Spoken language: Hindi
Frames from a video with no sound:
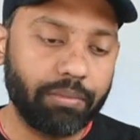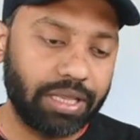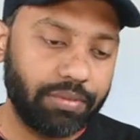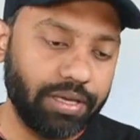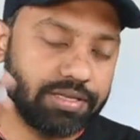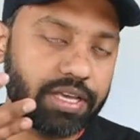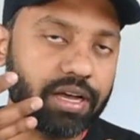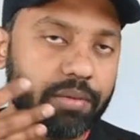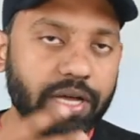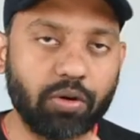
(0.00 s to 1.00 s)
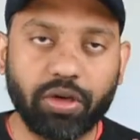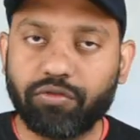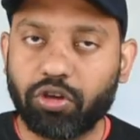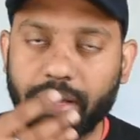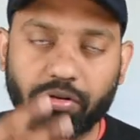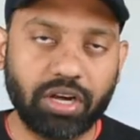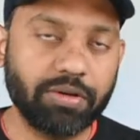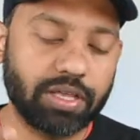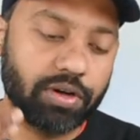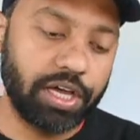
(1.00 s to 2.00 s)
मतलब इससे कम का कोई फ़ोन मैं आपको
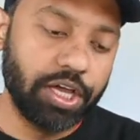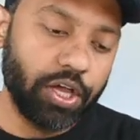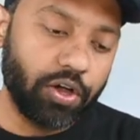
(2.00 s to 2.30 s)
नहीं बताऊंगा